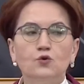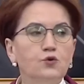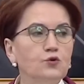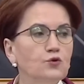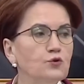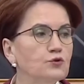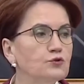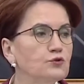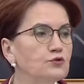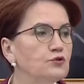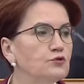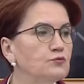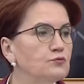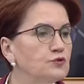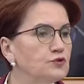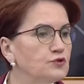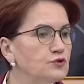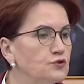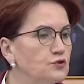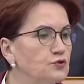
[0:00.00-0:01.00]

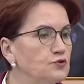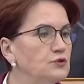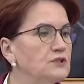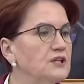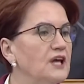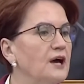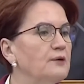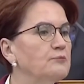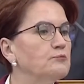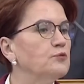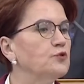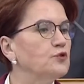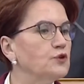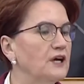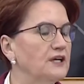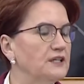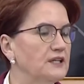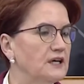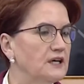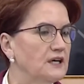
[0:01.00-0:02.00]
kurulduğumuz günden bu
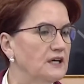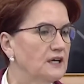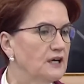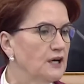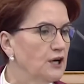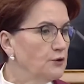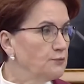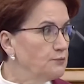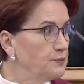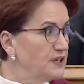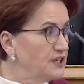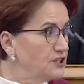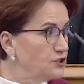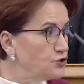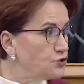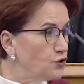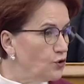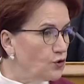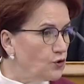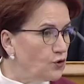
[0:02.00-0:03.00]
yana
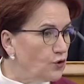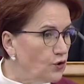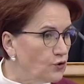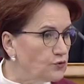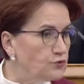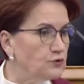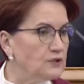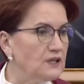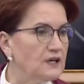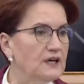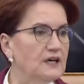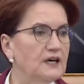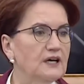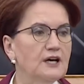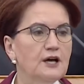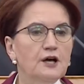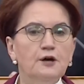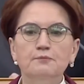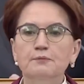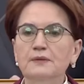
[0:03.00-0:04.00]
birçok konuda
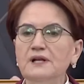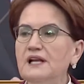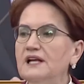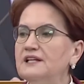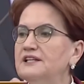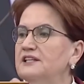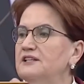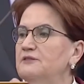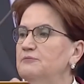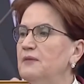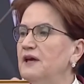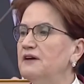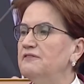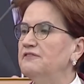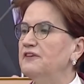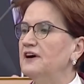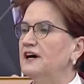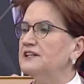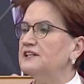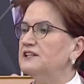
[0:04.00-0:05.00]
milletin
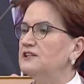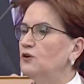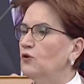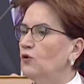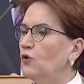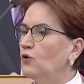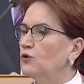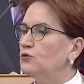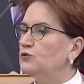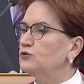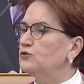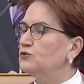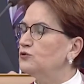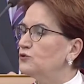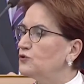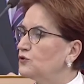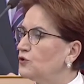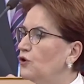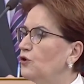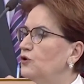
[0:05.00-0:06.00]
menfaatine
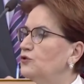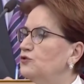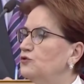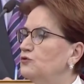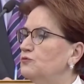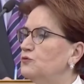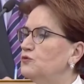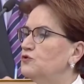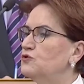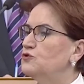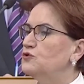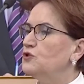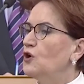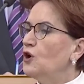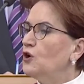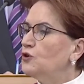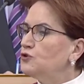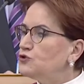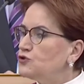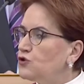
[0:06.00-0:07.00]
olduğunu gördüğümüz
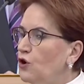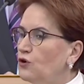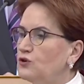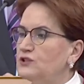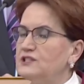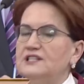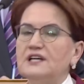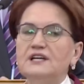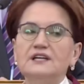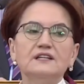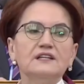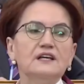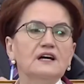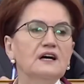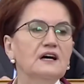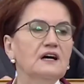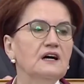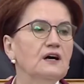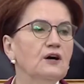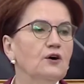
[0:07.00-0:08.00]
çok
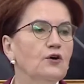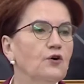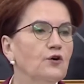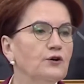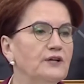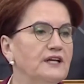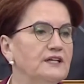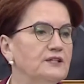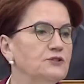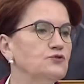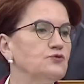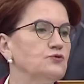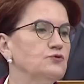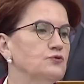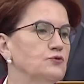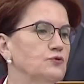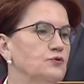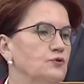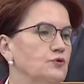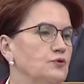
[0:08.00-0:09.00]
sayıda öneri
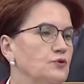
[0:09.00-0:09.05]
sunduk.